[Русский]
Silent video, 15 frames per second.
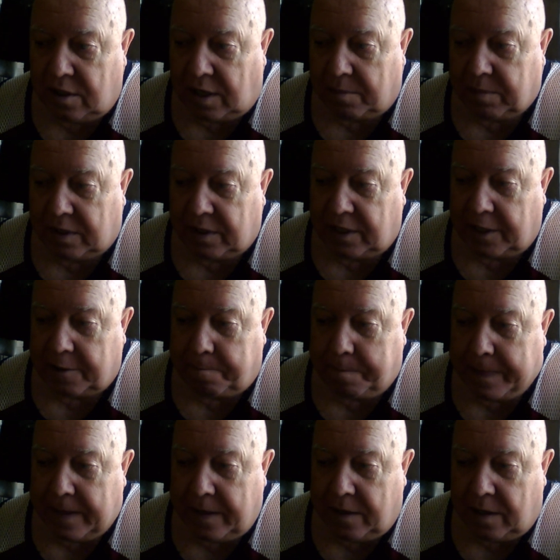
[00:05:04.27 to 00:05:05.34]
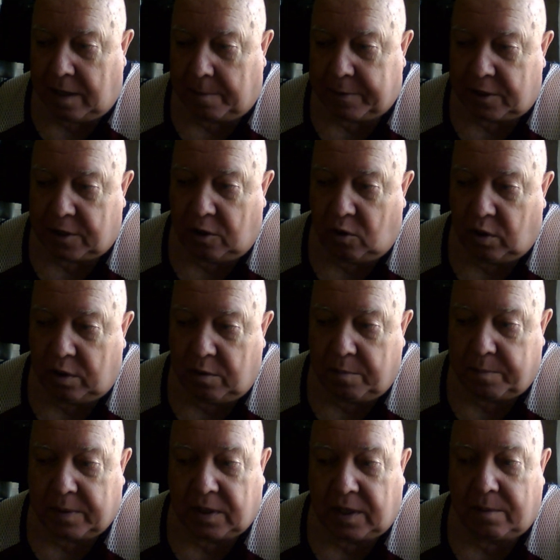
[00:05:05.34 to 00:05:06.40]
обладать определенными
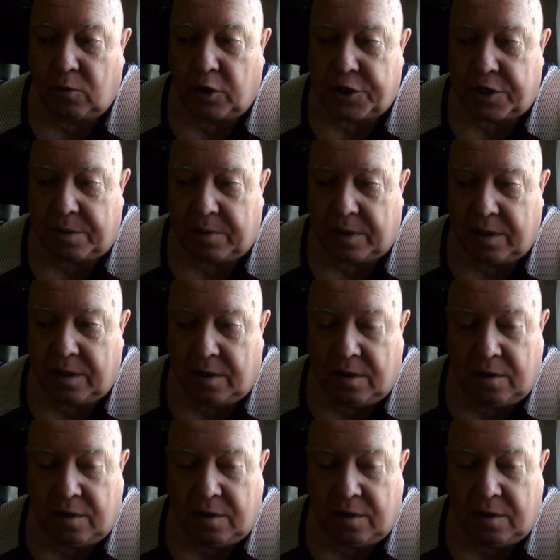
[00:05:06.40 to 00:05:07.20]
полномочиями